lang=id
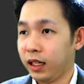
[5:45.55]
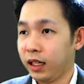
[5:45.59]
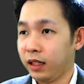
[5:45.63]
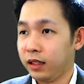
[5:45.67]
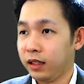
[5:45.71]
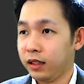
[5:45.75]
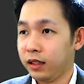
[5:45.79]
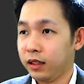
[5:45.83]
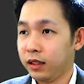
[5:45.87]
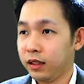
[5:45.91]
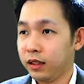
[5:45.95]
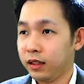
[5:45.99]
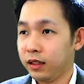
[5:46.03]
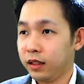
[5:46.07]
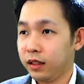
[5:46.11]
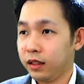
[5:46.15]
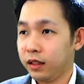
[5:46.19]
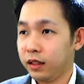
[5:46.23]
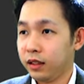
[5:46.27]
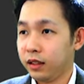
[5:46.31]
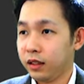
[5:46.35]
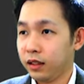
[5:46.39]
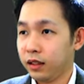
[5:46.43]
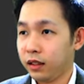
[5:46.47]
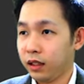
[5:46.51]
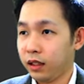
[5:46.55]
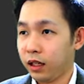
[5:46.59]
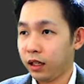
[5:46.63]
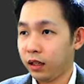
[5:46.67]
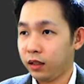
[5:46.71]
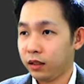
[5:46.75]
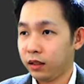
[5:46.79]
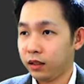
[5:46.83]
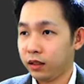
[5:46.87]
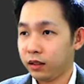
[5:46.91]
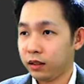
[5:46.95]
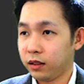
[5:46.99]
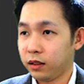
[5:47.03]
ya. Ya,
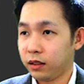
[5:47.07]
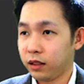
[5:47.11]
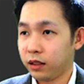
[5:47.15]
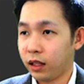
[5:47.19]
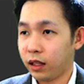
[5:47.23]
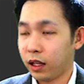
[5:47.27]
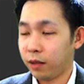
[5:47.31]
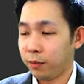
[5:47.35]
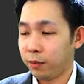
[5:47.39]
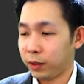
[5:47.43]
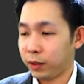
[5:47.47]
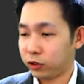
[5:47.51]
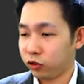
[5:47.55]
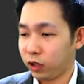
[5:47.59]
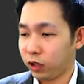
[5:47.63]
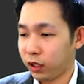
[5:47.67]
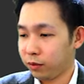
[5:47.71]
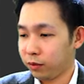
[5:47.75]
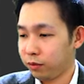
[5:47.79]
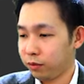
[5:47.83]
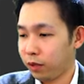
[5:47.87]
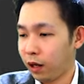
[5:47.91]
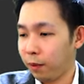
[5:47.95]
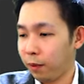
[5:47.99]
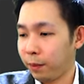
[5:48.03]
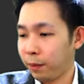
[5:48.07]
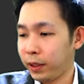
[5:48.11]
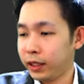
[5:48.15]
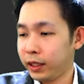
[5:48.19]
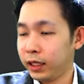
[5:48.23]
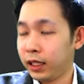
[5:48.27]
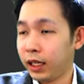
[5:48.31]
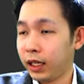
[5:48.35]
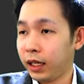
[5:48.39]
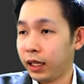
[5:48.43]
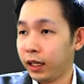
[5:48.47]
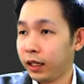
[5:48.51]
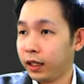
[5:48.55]
kalian masukkan berapa
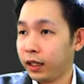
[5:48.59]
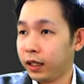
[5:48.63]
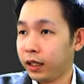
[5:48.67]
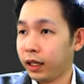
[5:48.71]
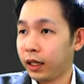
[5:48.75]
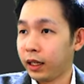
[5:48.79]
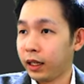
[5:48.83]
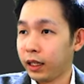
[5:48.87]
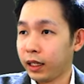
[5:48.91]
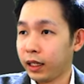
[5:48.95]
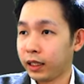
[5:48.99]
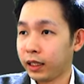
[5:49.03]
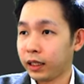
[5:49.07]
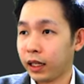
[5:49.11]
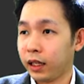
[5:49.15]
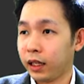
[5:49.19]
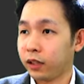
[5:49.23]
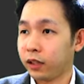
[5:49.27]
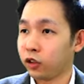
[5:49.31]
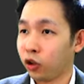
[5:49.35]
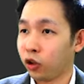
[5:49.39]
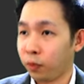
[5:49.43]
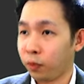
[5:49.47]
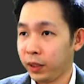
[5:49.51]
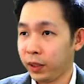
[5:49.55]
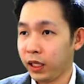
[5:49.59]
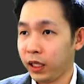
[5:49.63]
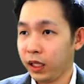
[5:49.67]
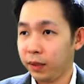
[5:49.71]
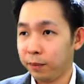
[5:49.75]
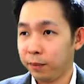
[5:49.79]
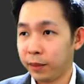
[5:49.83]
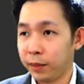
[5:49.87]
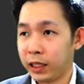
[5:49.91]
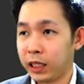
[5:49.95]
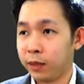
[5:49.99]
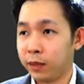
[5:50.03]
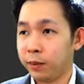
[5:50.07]
nilai yang ingin kalian copy
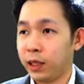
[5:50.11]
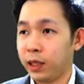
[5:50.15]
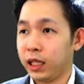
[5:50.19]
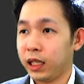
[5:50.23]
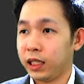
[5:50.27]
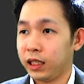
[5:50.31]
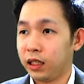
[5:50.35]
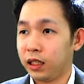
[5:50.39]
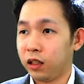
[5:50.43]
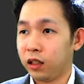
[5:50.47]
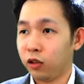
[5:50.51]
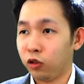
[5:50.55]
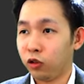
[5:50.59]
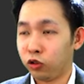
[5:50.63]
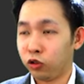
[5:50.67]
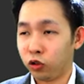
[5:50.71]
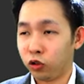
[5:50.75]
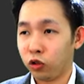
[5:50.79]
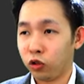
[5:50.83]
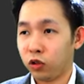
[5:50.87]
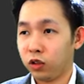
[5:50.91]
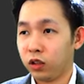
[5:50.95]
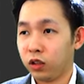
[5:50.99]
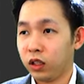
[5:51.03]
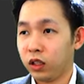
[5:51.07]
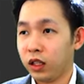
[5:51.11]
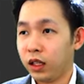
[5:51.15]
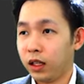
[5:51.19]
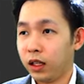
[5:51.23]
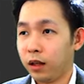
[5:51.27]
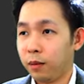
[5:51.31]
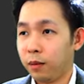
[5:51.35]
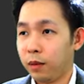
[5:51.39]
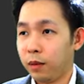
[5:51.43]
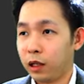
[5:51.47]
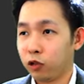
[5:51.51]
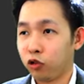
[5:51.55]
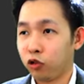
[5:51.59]
minimal untuk
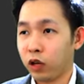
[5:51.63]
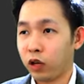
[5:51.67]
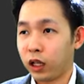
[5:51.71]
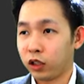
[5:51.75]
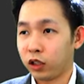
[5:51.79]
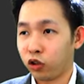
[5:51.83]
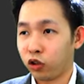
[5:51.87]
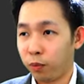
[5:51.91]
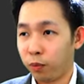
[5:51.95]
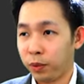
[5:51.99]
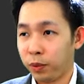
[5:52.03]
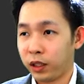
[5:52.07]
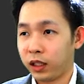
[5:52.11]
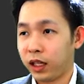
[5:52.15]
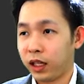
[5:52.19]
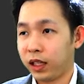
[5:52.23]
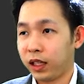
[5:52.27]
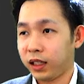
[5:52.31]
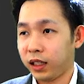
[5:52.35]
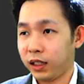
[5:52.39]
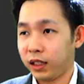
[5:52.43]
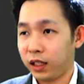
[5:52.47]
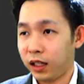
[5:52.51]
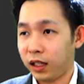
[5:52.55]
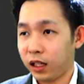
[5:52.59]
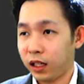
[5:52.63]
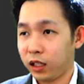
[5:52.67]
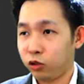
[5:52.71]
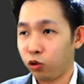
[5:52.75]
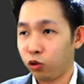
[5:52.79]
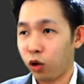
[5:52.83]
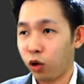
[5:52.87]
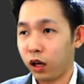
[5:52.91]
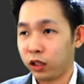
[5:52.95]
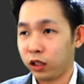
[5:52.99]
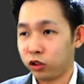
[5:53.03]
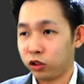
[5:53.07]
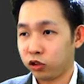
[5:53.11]
melakukan copy trade adalah
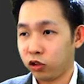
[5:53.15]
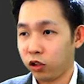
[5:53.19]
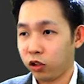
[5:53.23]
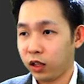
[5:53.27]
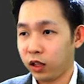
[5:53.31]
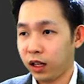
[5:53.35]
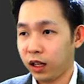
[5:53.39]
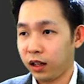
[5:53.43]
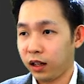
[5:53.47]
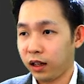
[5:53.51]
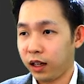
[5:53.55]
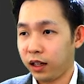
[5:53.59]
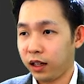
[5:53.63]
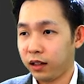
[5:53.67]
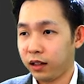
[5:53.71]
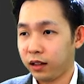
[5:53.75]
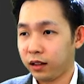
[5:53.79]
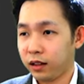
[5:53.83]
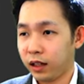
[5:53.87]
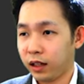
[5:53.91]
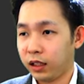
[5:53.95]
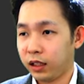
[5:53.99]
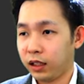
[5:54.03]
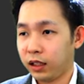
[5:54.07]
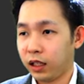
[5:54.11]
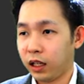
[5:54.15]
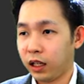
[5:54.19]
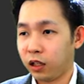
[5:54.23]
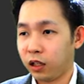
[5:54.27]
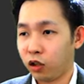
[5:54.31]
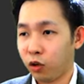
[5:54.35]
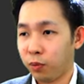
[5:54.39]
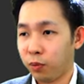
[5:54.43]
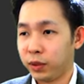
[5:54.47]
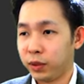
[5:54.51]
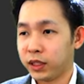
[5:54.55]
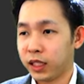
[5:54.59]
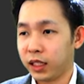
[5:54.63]
200 dolar ya kalian tinggal
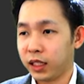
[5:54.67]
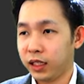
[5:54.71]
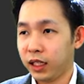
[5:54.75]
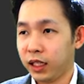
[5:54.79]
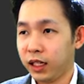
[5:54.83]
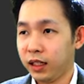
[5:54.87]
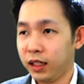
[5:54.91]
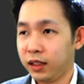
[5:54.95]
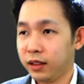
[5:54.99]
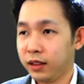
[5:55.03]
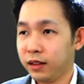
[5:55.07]
copy saja